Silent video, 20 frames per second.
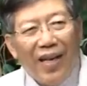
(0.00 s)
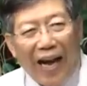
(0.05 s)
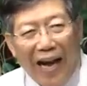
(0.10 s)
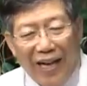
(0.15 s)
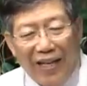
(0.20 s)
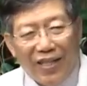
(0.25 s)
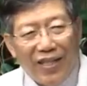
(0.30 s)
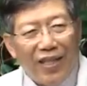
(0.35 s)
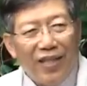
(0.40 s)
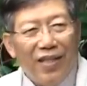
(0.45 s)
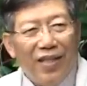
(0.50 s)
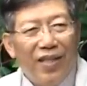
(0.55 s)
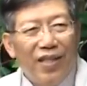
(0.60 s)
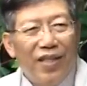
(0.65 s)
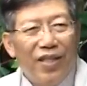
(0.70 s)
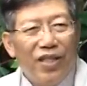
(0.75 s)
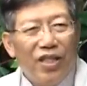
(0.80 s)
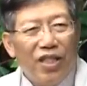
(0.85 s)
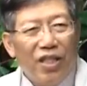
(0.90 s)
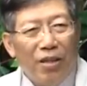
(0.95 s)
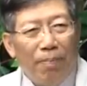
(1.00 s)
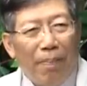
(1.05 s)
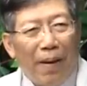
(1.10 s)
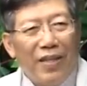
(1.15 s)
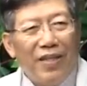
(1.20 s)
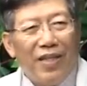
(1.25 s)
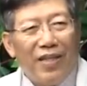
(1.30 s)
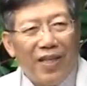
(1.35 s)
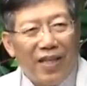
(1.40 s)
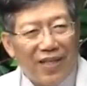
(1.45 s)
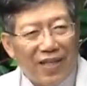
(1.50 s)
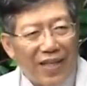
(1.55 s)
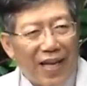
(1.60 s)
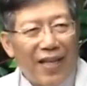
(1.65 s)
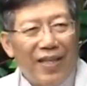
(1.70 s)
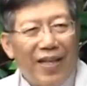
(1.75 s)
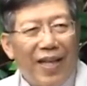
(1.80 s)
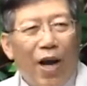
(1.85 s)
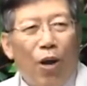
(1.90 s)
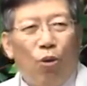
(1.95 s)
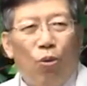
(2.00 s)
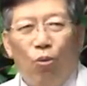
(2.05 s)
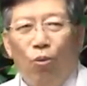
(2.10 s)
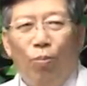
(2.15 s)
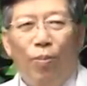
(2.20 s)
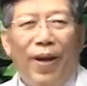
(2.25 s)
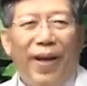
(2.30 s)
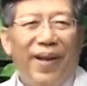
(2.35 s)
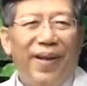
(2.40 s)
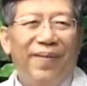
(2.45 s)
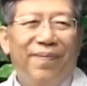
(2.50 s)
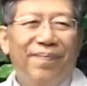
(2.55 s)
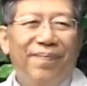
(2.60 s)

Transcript: 癌症，是一般人的三到五倍。